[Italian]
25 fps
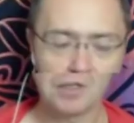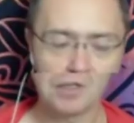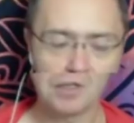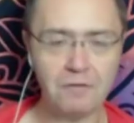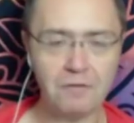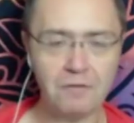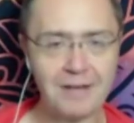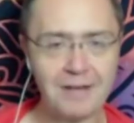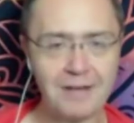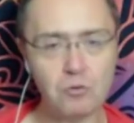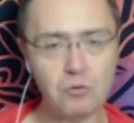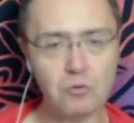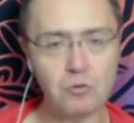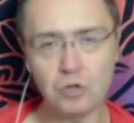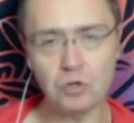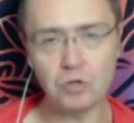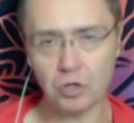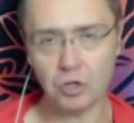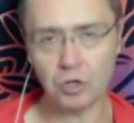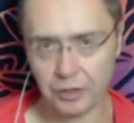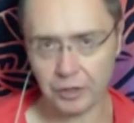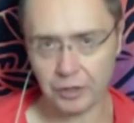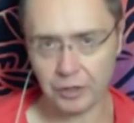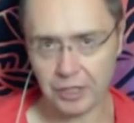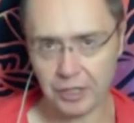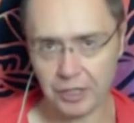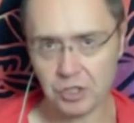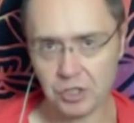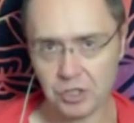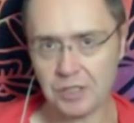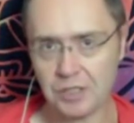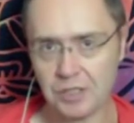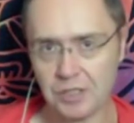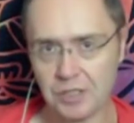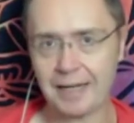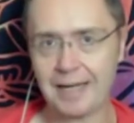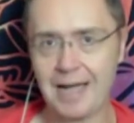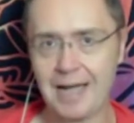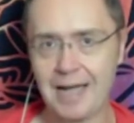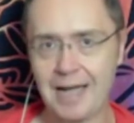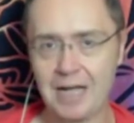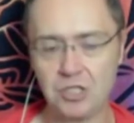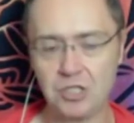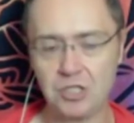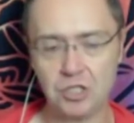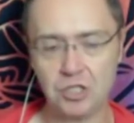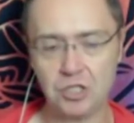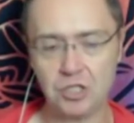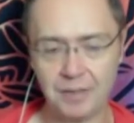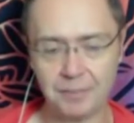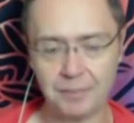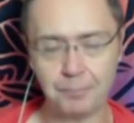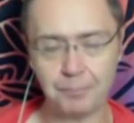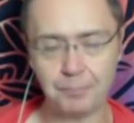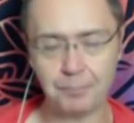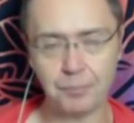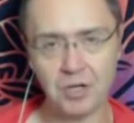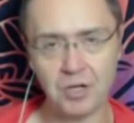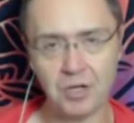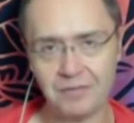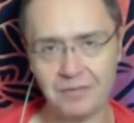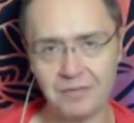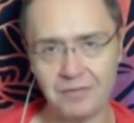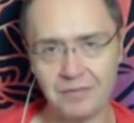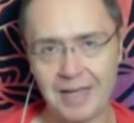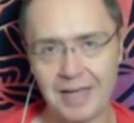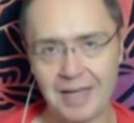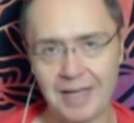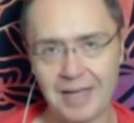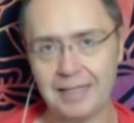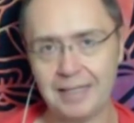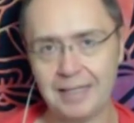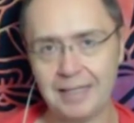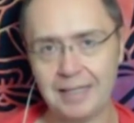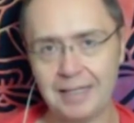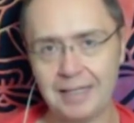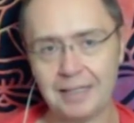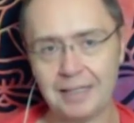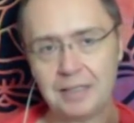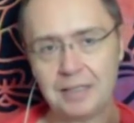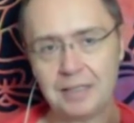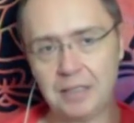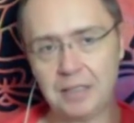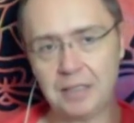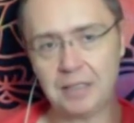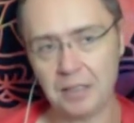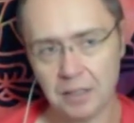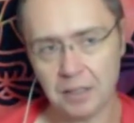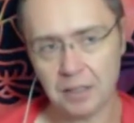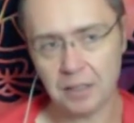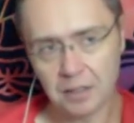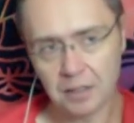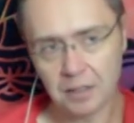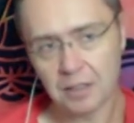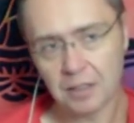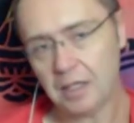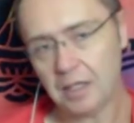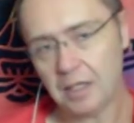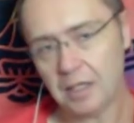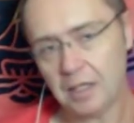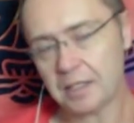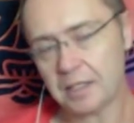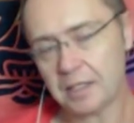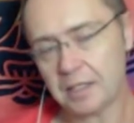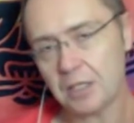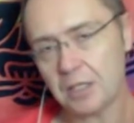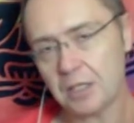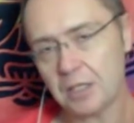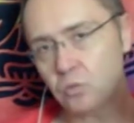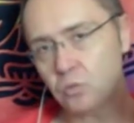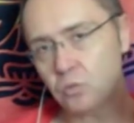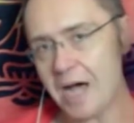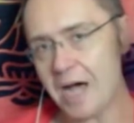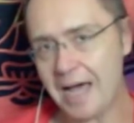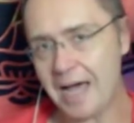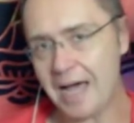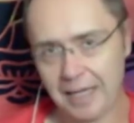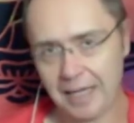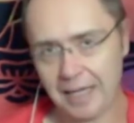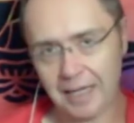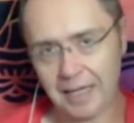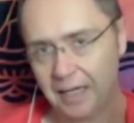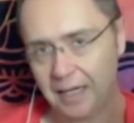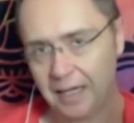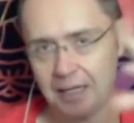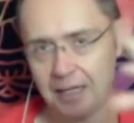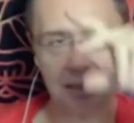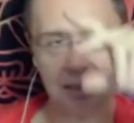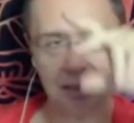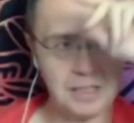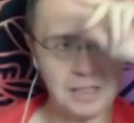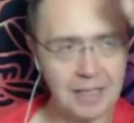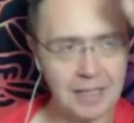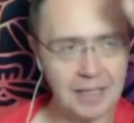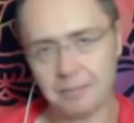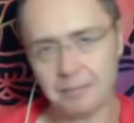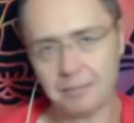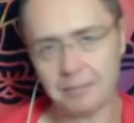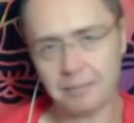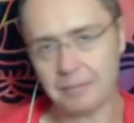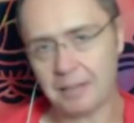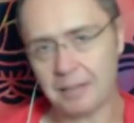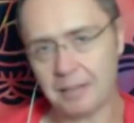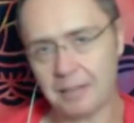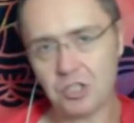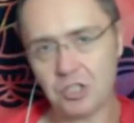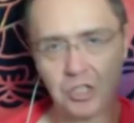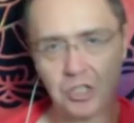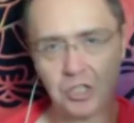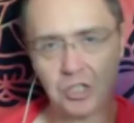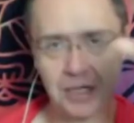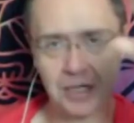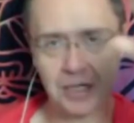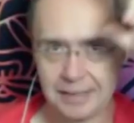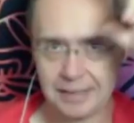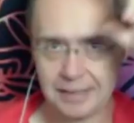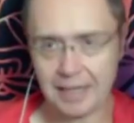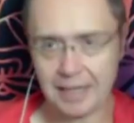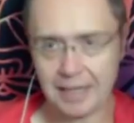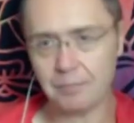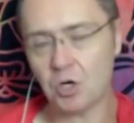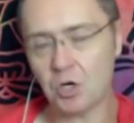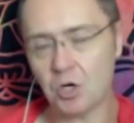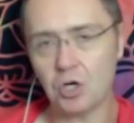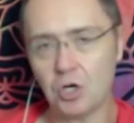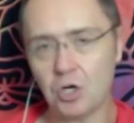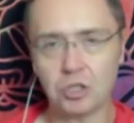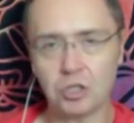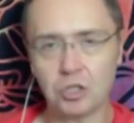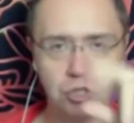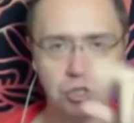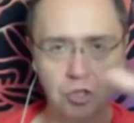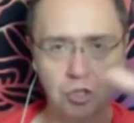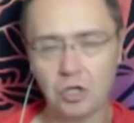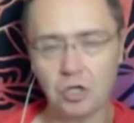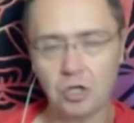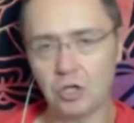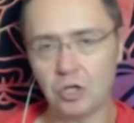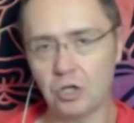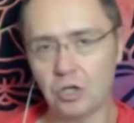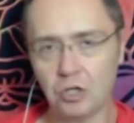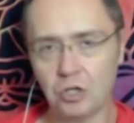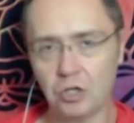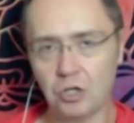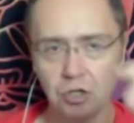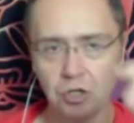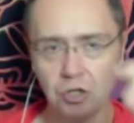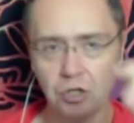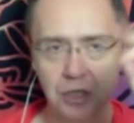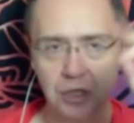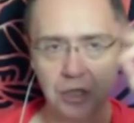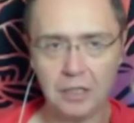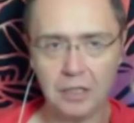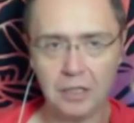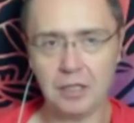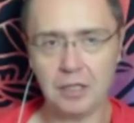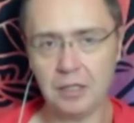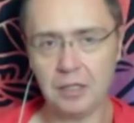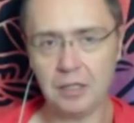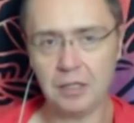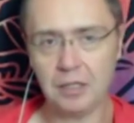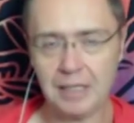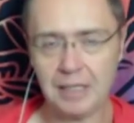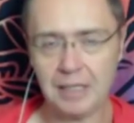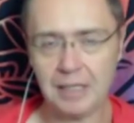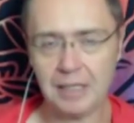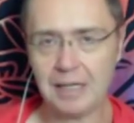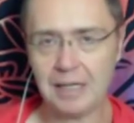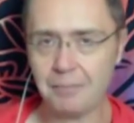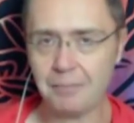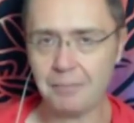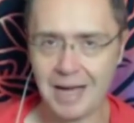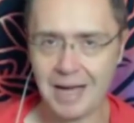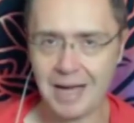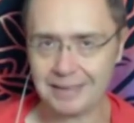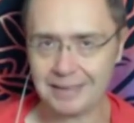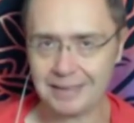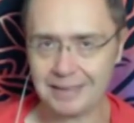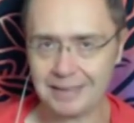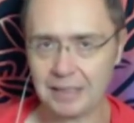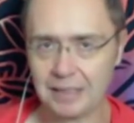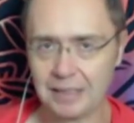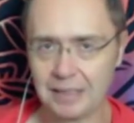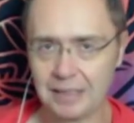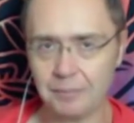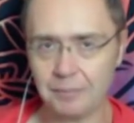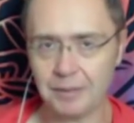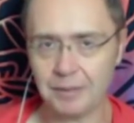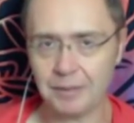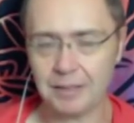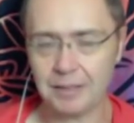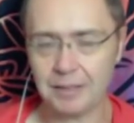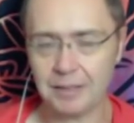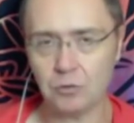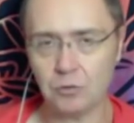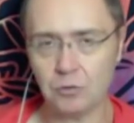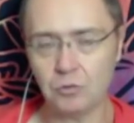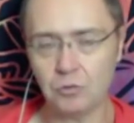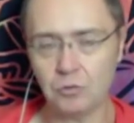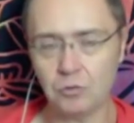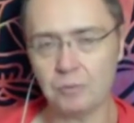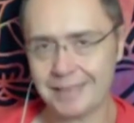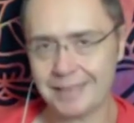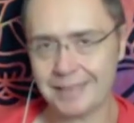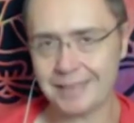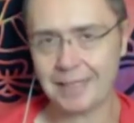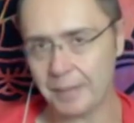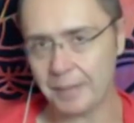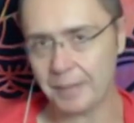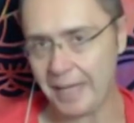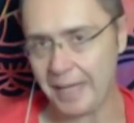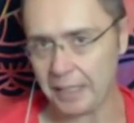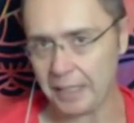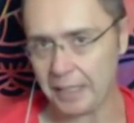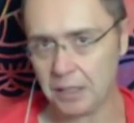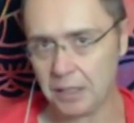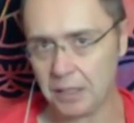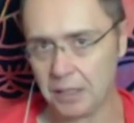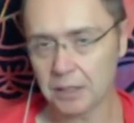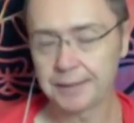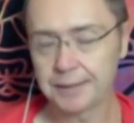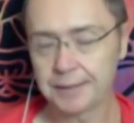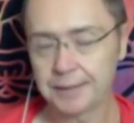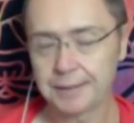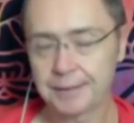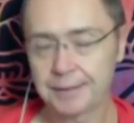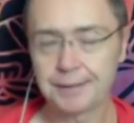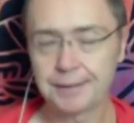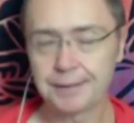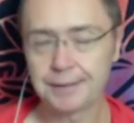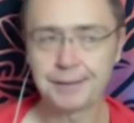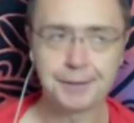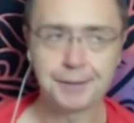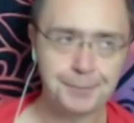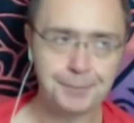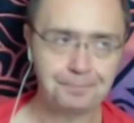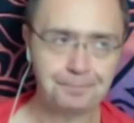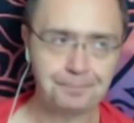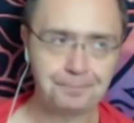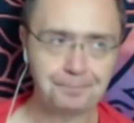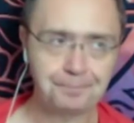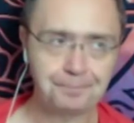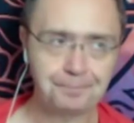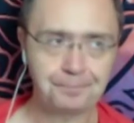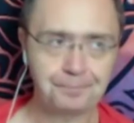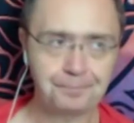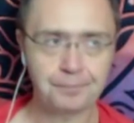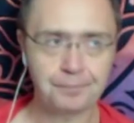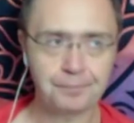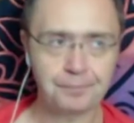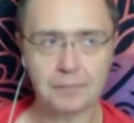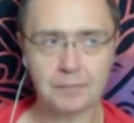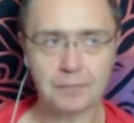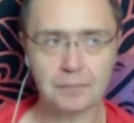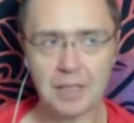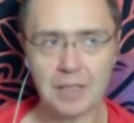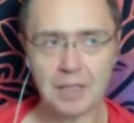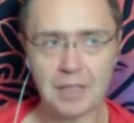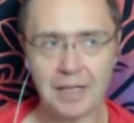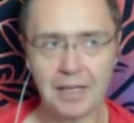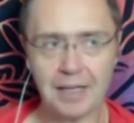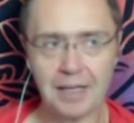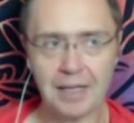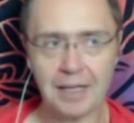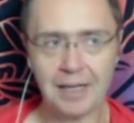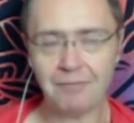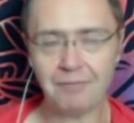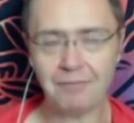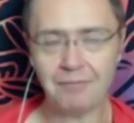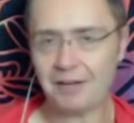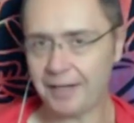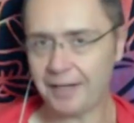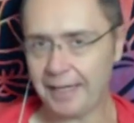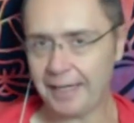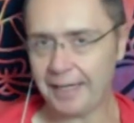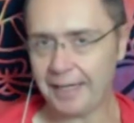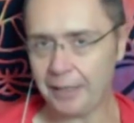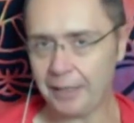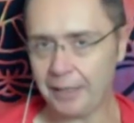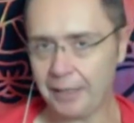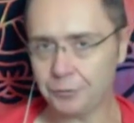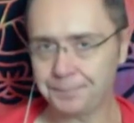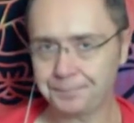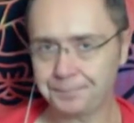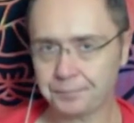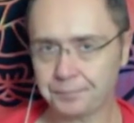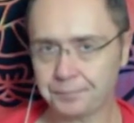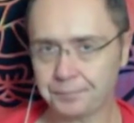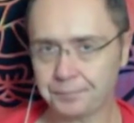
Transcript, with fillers: Se lo fa uno con i registri akashici per poi venderti il rituale di an- lasciare andare i morti o i mille mantra che ti ripete lui, basta che lo paghi, eh, va fregato.